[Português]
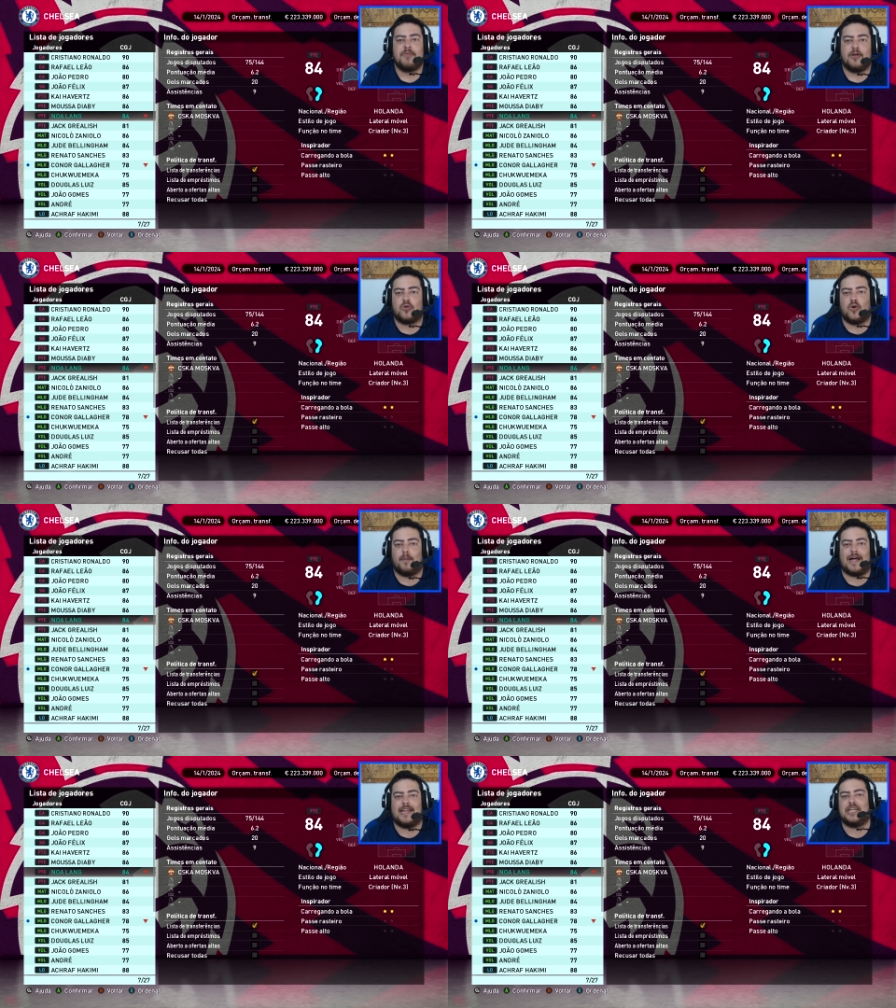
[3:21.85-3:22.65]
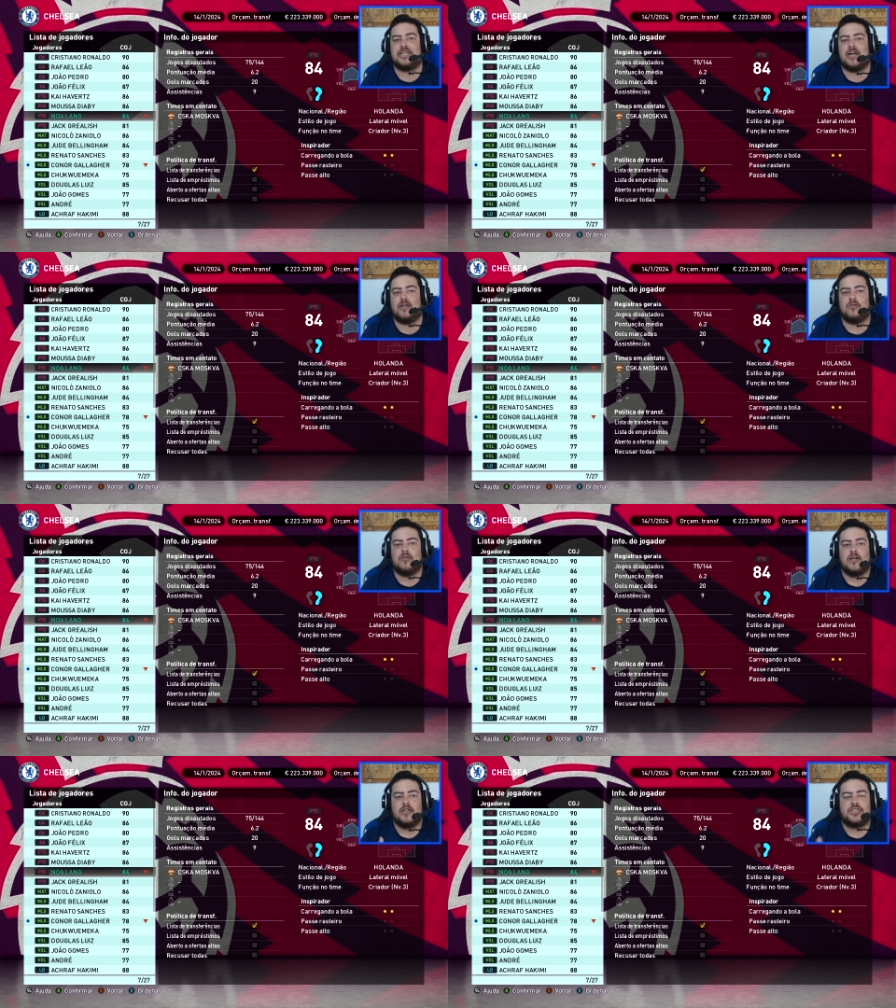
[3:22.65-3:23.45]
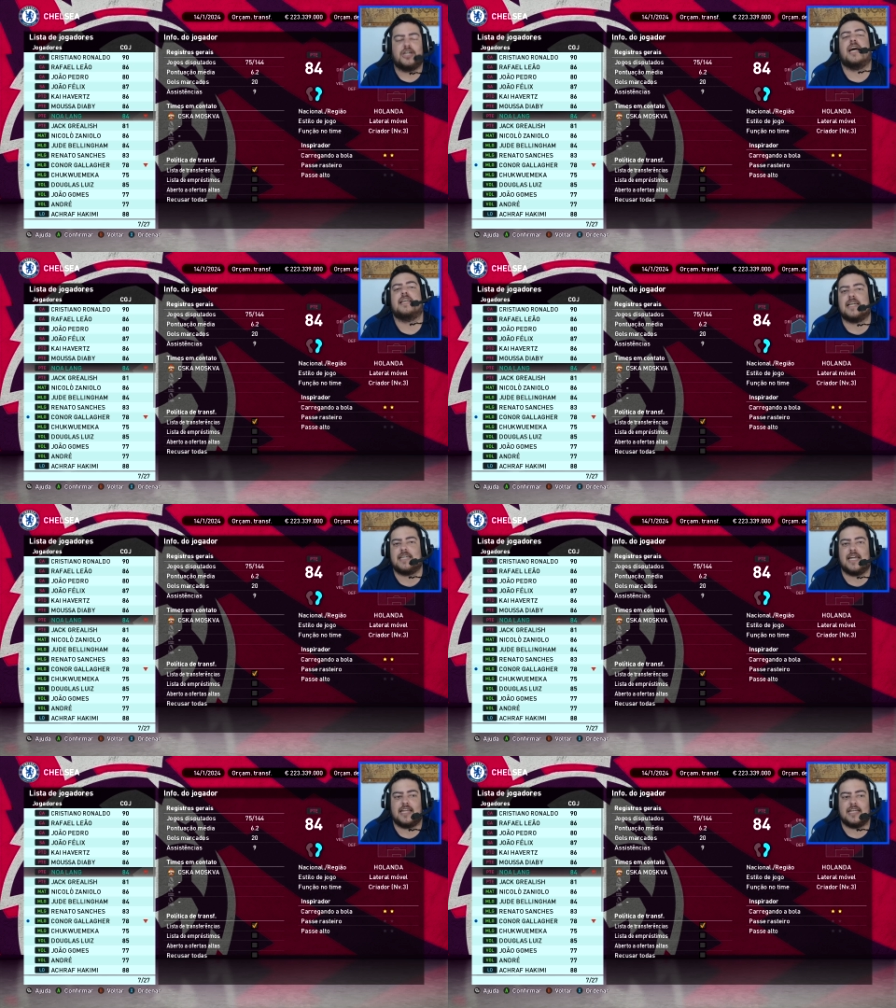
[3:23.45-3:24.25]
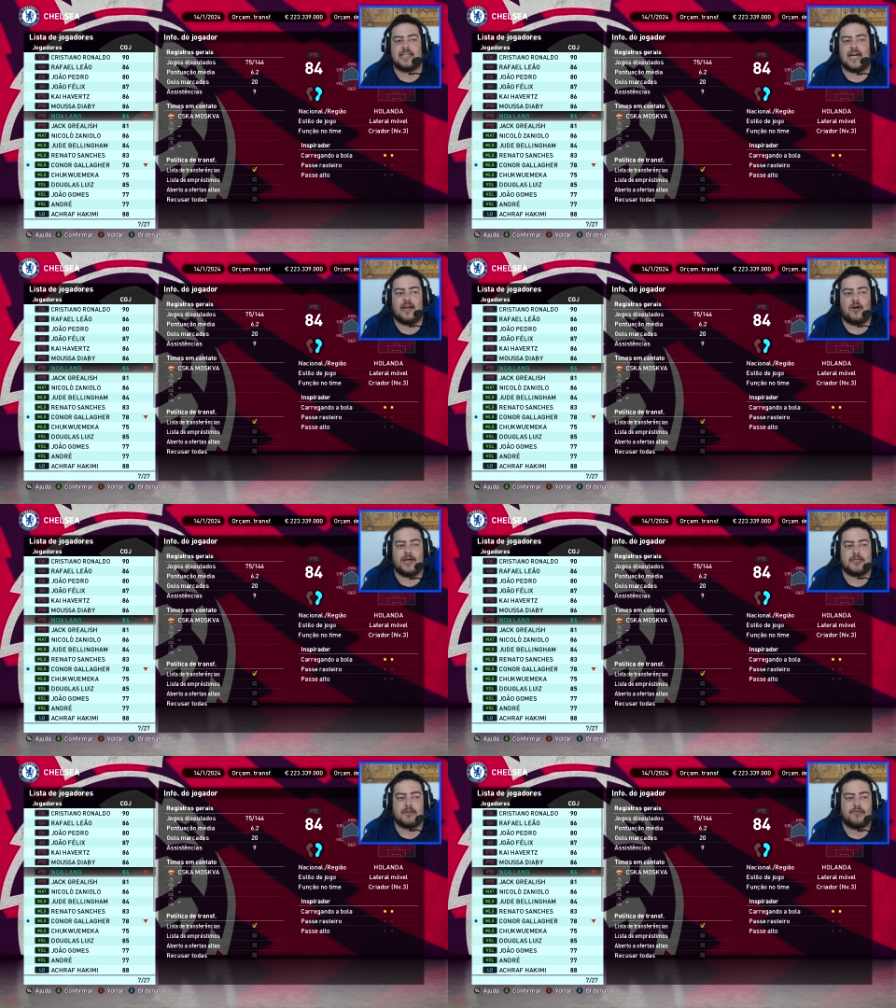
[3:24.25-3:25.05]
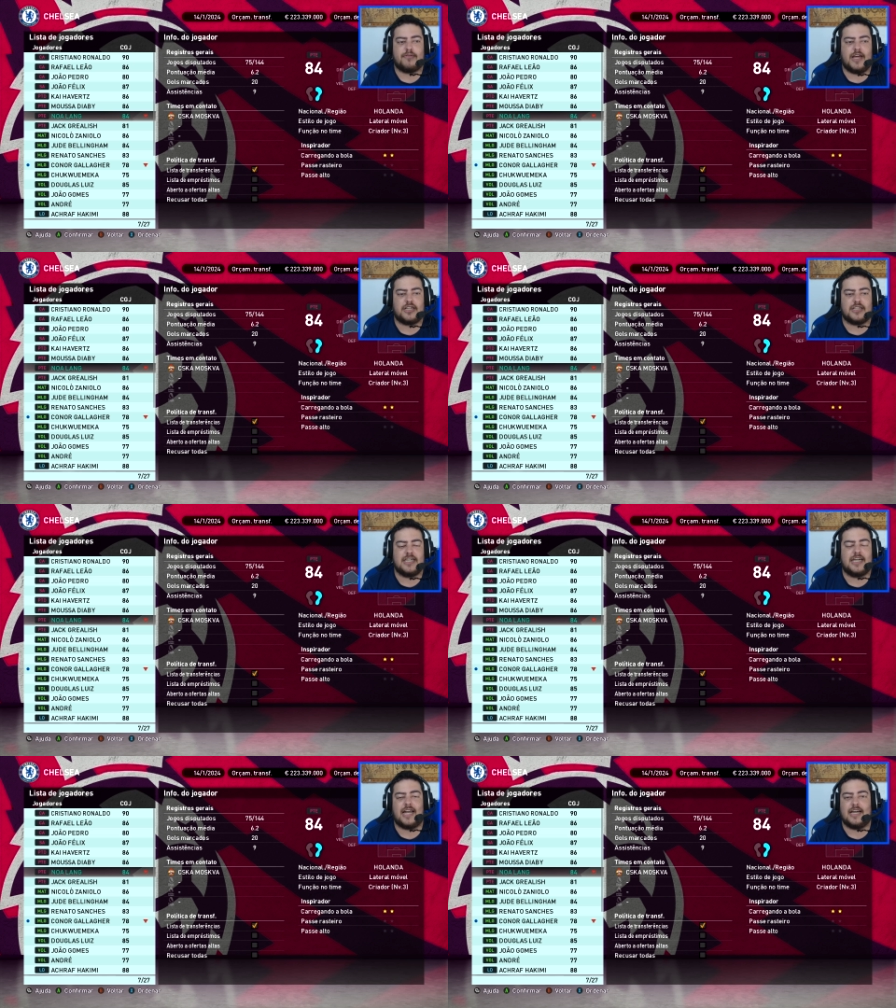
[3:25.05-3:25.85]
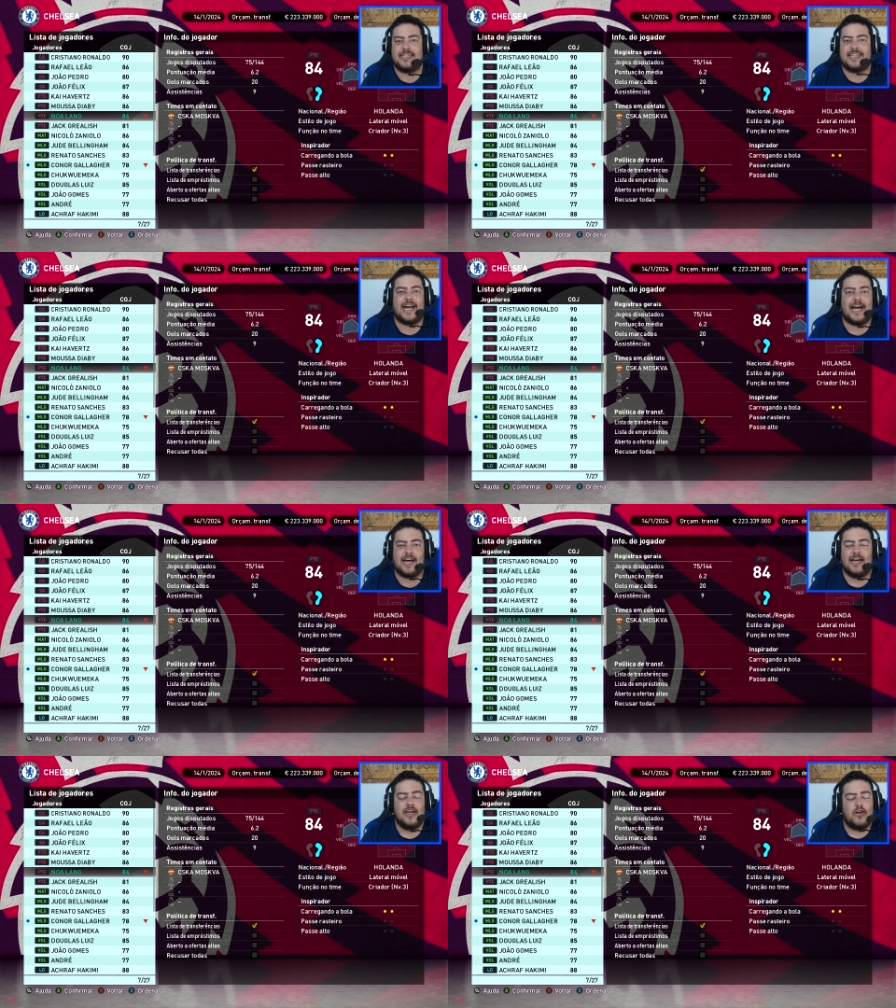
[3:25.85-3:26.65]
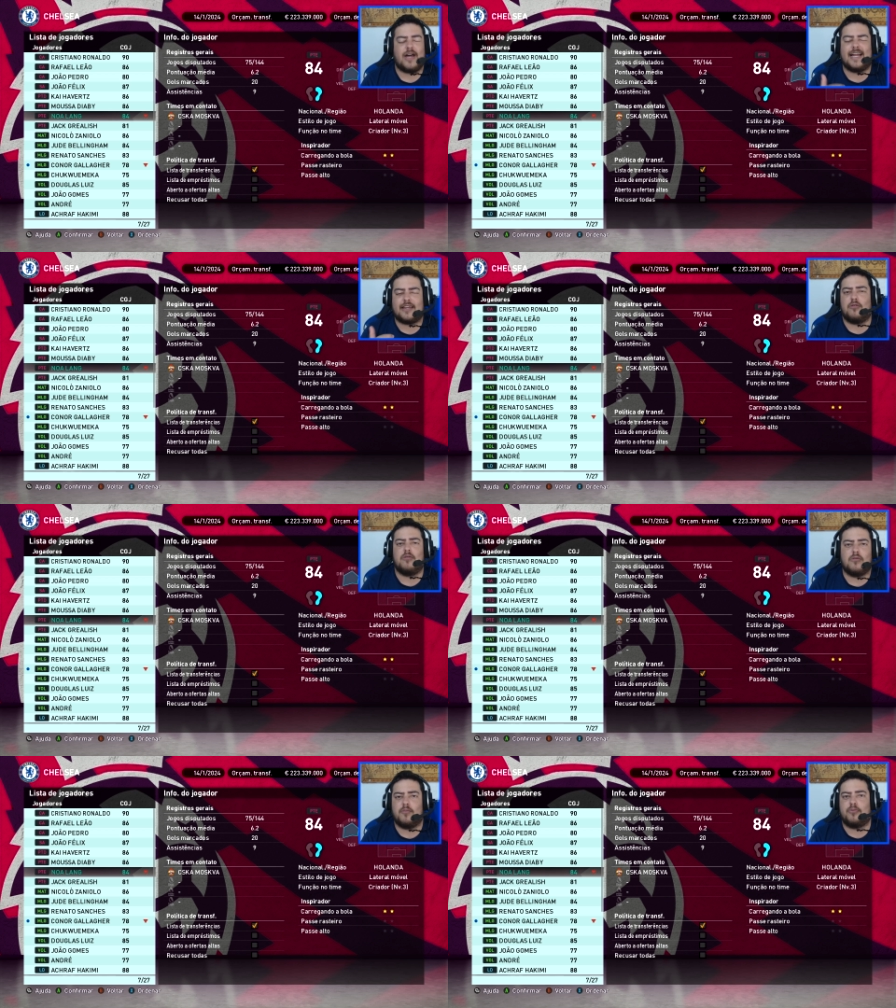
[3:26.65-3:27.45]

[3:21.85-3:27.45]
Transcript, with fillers: Eu tô planejando tirar essa série desse canal mais pra frente, assim que ela encerrar. Eu quero até um,